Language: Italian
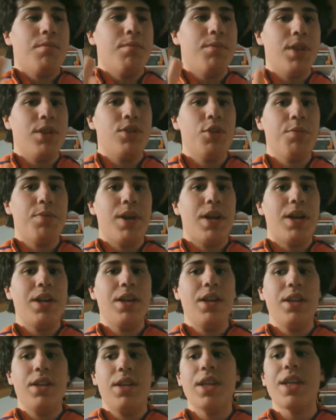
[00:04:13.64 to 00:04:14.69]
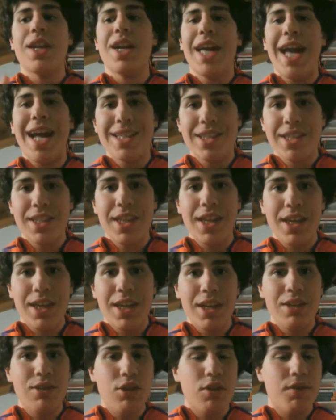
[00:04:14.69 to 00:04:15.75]
principali di ragazze
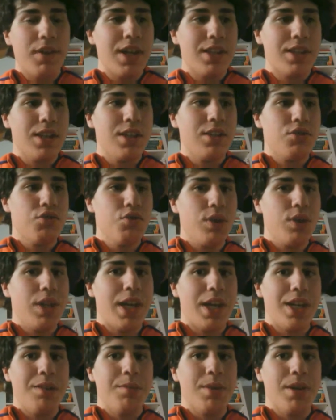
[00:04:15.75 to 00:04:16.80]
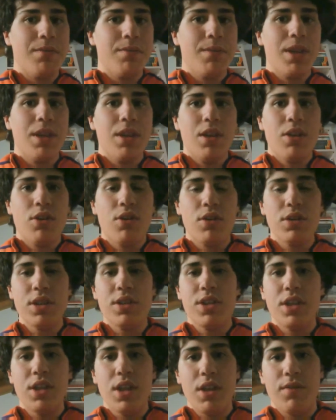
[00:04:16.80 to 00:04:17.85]
che trovate sugli anime. Cosa
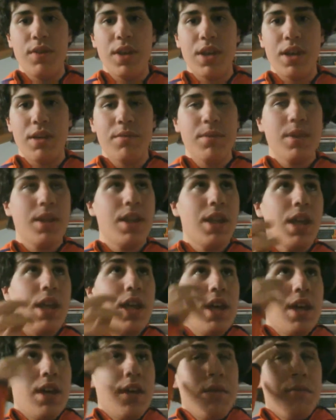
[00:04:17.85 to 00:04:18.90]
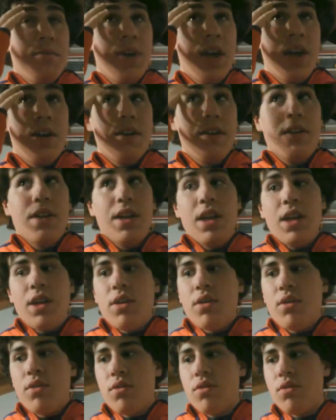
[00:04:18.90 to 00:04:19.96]
significa? Beh,
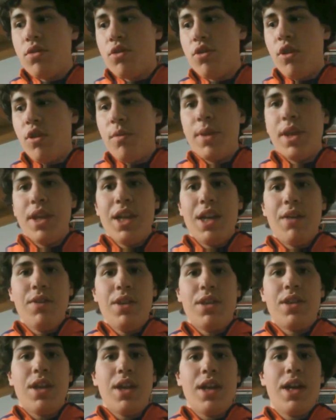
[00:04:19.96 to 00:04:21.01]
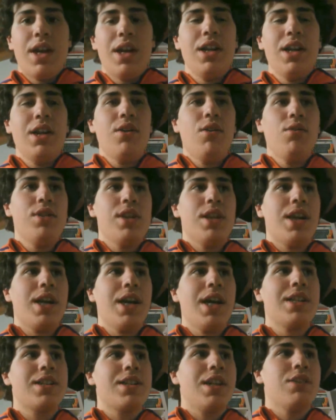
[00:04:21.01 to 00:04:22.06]
come nella vita reale ogni
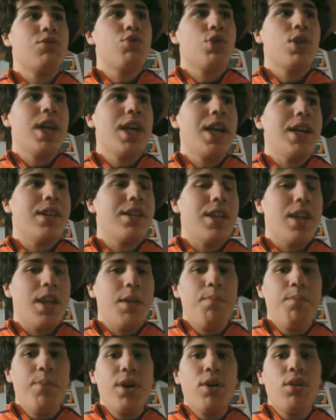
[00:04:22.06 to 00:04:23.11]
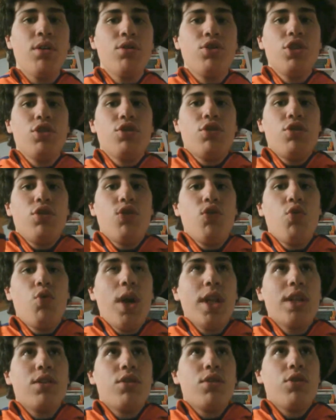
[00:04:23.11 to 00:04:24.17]
ragazza ha il suo carattere, però ci sono
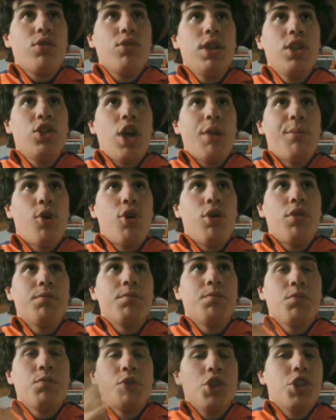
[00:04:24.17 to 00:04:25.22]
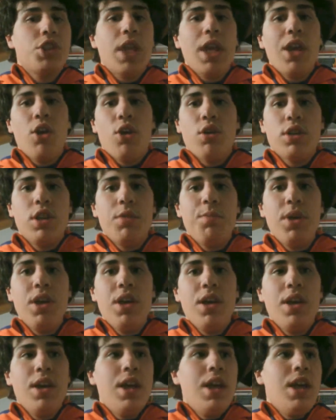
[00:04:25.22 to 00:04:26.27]
quattro, diciamo,
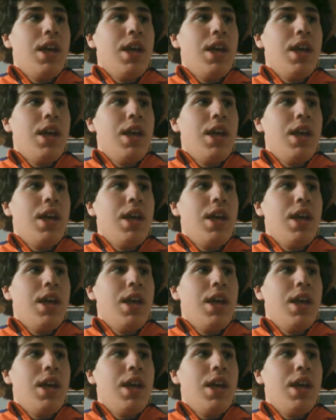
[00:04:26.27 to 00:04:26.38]
stereotipi